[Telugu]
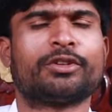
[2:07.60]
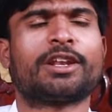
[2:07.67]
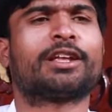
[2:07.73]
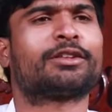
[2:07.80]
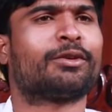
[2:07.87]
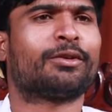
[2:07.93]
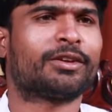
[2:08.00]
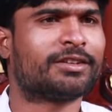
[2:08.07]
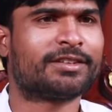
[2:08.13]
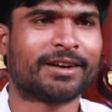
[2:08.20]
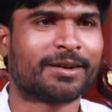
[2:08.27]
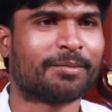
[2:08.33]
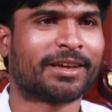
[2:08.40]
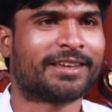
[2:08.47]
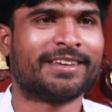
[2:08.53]
గుజరాత్లోకి
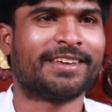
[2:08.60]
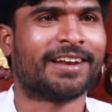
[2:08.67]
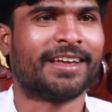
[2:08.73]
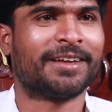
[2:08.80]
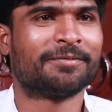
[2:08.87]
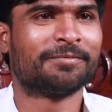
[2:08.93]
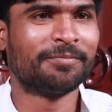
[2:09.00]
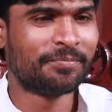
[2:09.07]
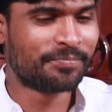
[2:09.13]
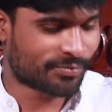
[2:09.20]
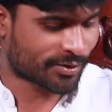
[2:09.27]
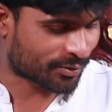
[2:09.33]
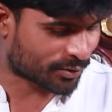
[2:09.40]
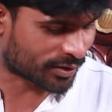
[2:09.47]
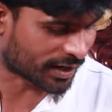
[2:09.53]
ఇచ్చినట్టు మాకు ఇయరే
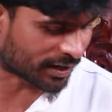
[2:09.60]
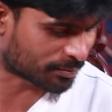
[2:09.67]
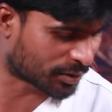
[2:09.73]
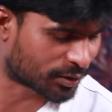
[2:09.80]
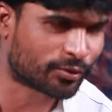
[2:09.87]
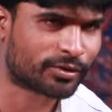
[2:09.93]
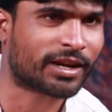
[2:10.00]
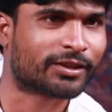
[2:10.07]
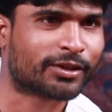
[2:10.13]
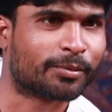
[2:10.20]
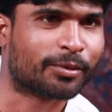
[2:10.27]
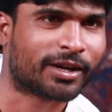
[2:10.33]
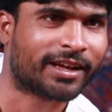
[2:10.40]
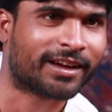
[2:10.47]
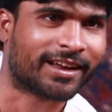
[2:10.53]
గుజరాత్ మేము గుజరాత్లో
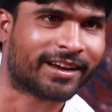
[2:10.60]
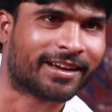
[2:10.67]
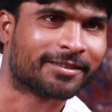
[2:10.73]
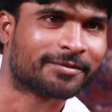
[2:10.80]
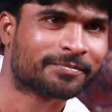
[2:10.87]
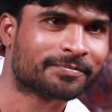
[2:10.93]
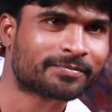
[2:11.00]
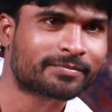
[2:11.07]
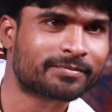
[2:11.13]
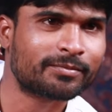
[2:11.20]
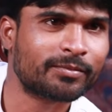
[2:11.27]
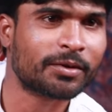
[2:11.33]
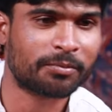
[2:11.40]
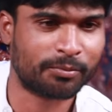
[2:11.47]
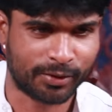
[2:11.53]
పుట్టలేదు అన్న
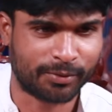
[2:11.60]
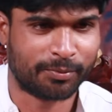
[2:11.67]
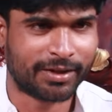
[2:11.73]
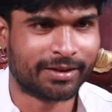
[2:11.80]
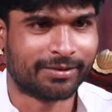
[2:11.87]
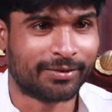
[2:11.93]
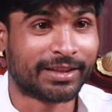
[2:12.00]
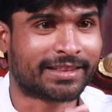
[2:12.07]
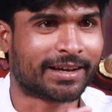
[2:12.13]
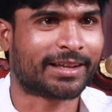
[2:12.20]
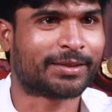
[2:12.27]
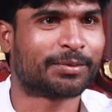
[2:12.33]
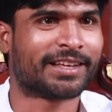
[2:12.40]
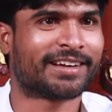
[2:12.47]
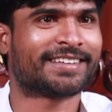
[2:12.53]
మీరు మీరు ఇంత
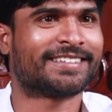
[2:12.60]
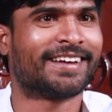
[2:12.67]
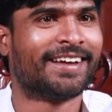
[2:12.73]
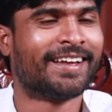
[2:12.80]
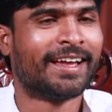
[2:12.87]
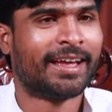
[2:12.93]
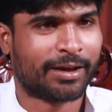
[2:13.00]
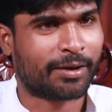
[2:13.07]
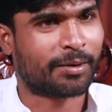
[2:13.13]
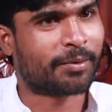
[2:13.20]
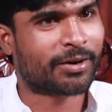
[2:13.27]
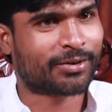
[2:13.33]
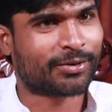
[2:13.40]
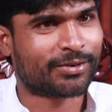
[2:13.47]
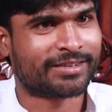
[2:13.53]
అద్భుతంగా
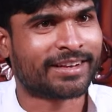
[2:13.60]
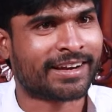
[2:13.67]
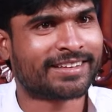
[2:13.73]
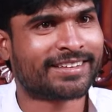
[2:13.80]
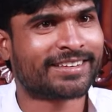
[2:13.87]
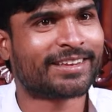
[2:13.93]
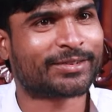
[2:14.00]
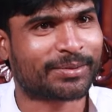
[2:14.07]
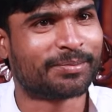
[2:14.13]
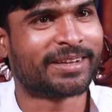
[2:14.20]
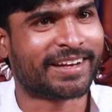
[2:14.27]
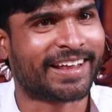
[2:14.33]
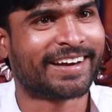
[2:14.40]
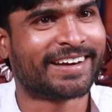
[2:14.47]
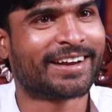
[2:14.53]
ఏమంటారు జర్నలిజం చేస్తారు
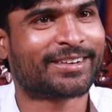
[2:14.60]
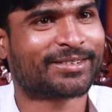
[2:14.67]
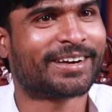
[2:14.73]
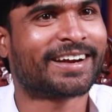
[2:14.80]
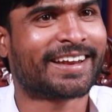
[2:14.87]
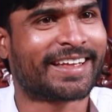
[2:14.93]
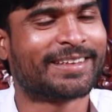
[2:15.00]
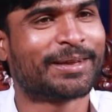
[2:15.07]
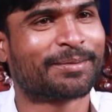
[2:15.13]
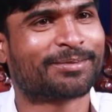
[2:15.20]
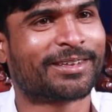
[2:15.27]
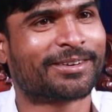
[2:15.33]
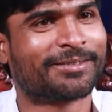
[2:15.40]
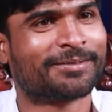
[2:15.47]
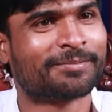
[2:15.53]
మీరు ఏం నేర్చుకుంటారు ఏం
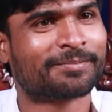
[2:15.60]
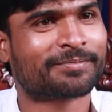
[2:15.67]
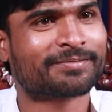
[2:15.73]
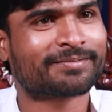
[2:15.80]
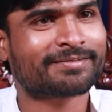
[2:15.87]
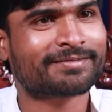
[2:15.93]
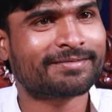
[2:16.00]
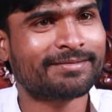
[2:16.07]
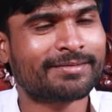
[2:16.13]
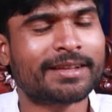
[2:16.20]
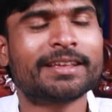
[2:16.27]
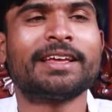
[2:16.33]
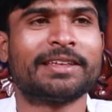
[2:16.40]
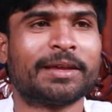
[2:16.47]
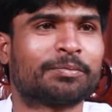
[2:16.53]
చెప్తారు
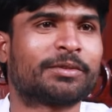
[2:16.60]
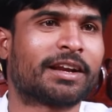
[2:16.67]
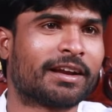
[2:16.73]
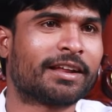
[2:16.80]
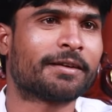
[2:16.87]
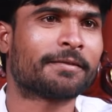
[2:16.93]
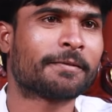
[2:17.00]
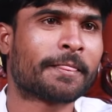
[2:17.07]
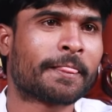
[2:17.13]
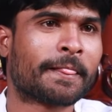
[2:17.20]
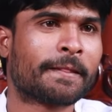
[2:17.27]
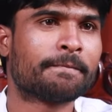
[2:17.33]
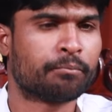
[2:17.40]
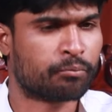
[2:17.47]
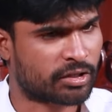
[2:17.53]
ఏం చెప్తారన్నా
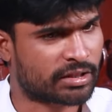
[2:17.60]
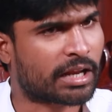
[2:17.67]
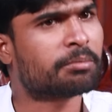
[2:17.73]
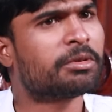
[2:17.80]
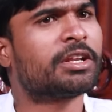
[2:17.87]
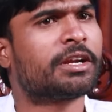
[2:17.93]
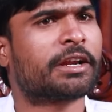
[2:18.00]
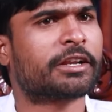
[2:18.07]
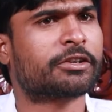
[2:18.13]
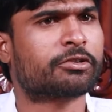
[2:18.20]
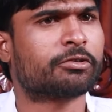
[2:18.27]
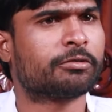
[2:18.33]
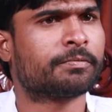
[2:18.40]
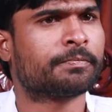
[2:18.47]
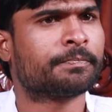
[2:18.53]
దాని మీద
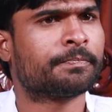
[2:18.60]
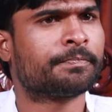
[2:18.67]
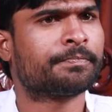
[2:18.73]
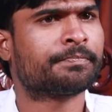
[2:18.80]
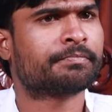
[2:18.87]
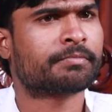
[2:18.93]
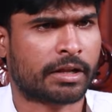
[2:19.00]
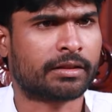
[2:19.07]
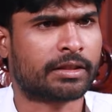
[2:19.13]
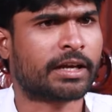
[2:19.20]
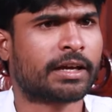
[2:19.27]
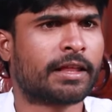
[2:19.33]
ఇంట్రెస్ట్ అంతే